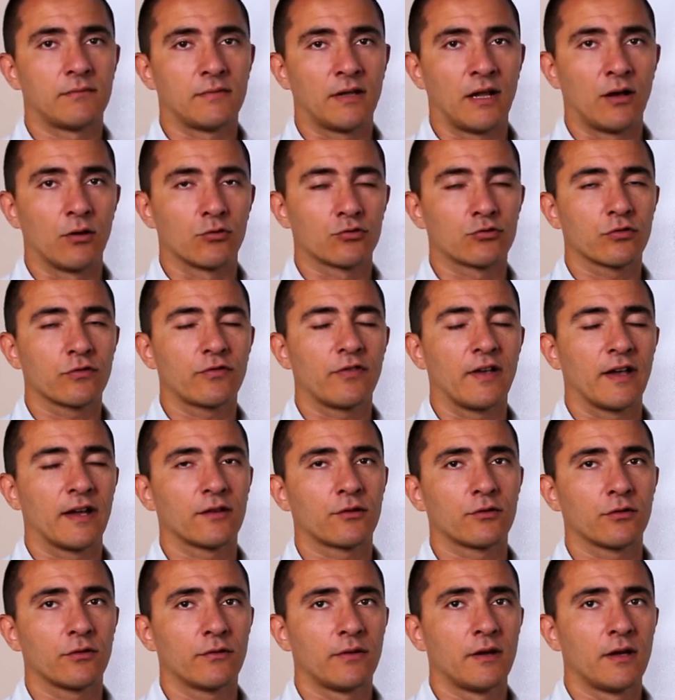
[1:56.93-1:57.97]
nel nostro
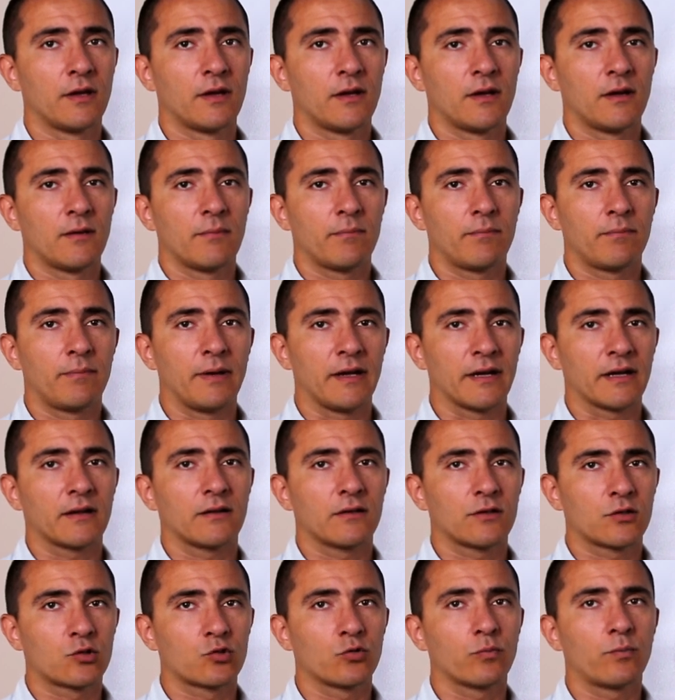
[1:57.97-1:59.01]
fegato
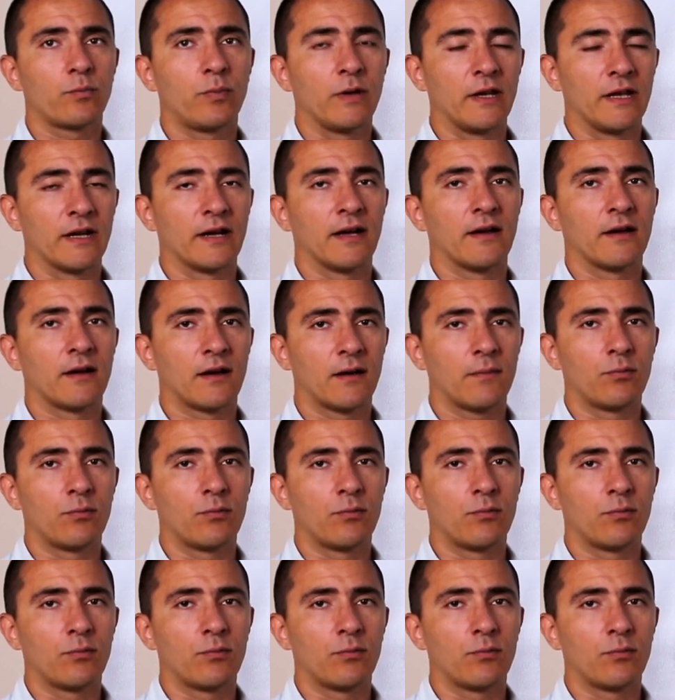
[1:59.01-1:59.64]
per supplire